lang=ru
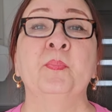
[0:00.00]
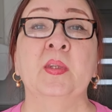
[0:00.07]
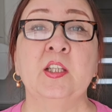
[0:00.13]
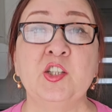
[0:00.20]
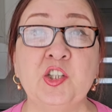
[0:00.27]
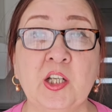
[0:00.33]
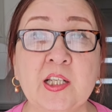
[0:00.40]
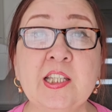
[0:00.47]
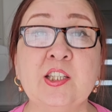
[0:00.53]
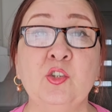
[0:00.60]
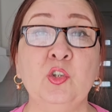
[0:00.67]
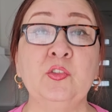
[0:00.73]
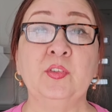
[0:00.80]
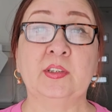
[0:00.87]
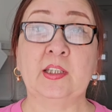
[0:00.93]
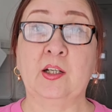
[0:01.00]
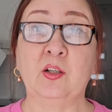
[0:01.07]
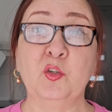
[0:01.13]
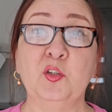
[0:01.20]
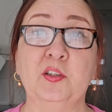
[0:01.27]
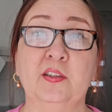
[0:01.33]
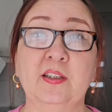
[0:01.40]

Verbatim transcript: сейчас идет вот такое